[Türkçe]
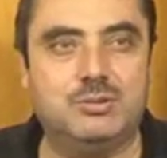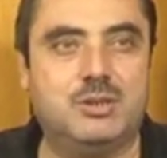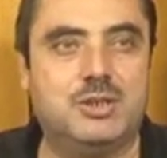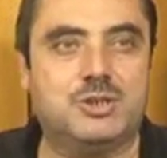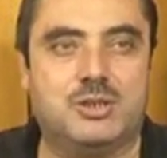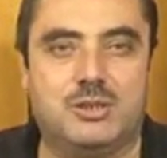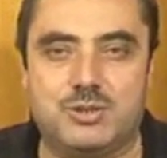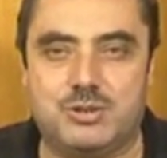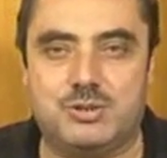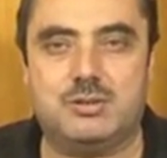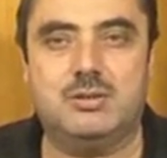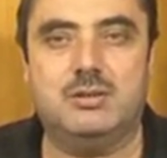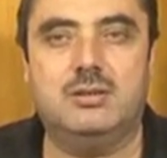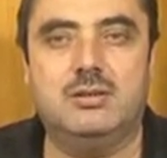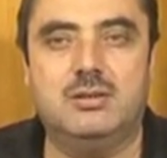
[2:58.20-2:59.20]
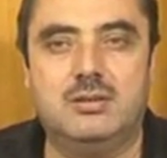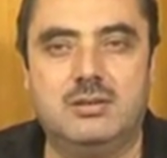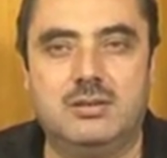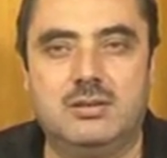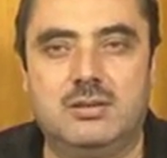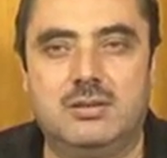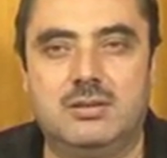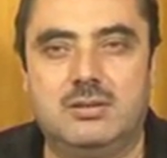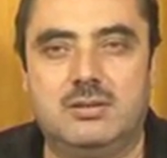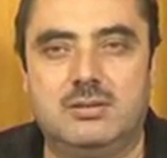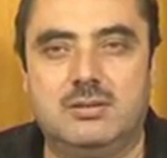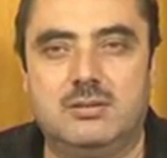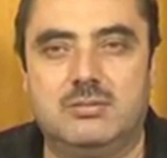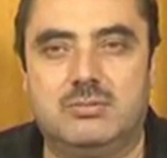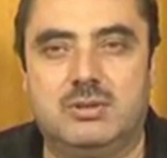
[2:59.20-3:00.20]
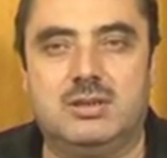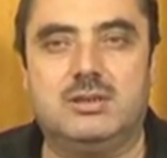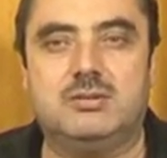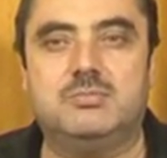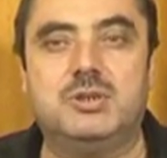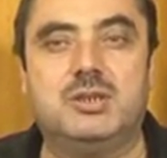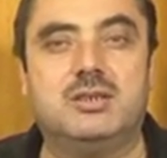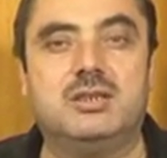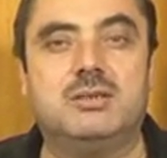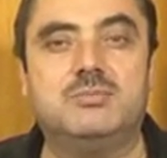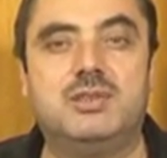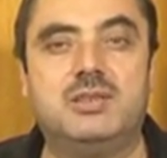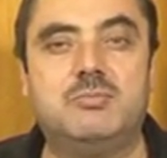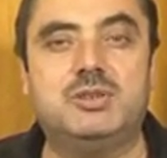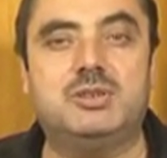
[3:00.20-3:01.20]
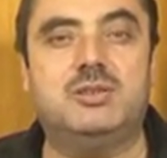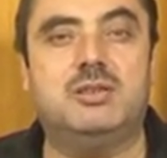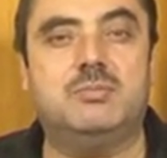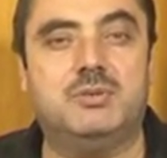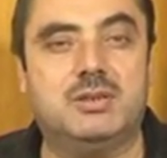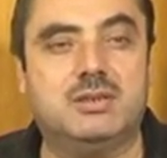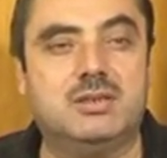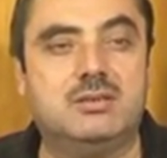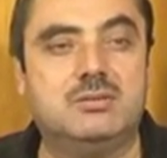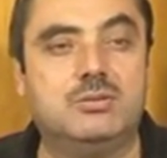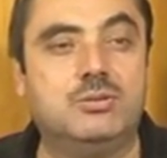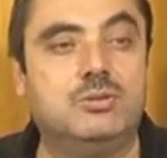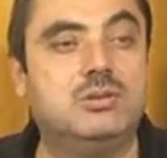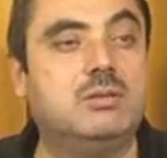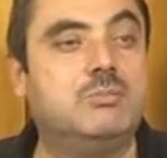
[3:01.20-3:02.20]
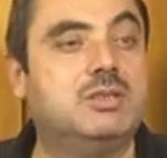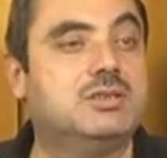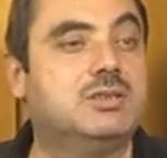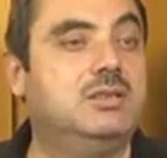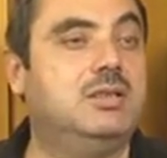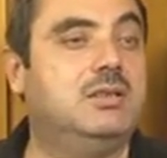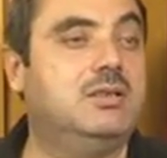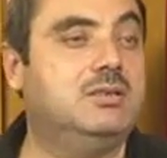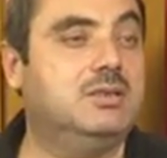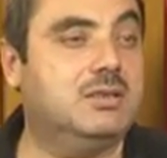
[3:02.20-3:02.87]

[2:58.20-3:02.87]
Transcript: öyle çalışır. Fakat bir adam elbise yaparken öyle meselelere